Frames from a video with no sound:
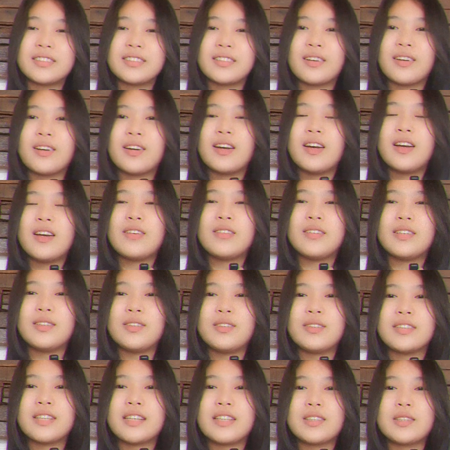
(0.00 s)
So, we
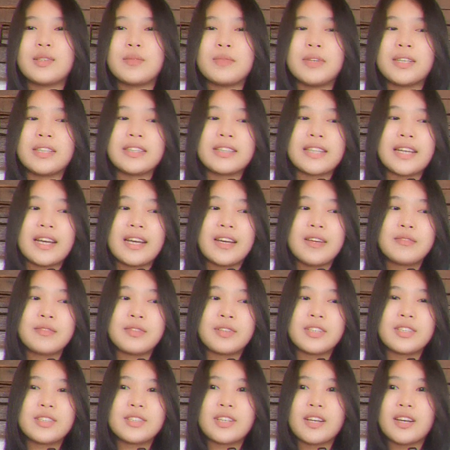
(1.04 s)
don't get to make time for
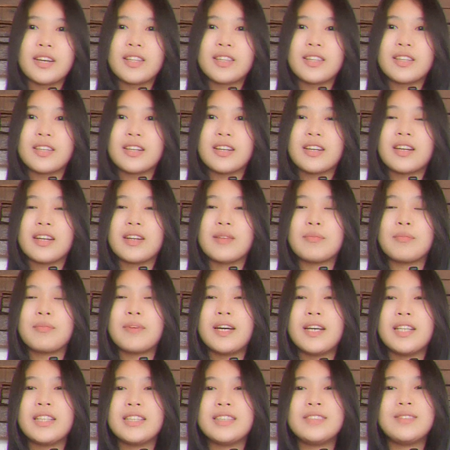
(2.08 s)
each other,
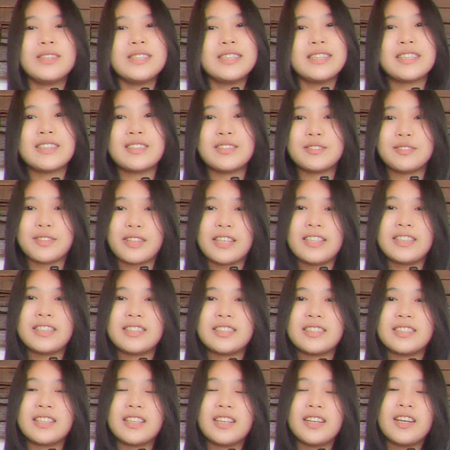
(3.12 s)
but we're still
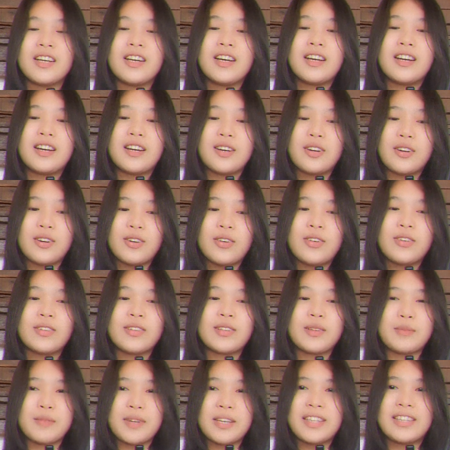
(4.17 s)
friends. Oo
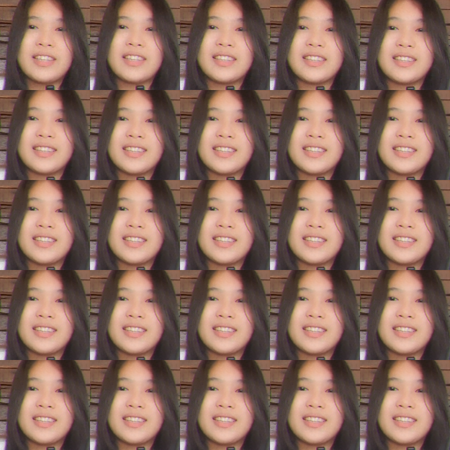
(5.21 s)
naman.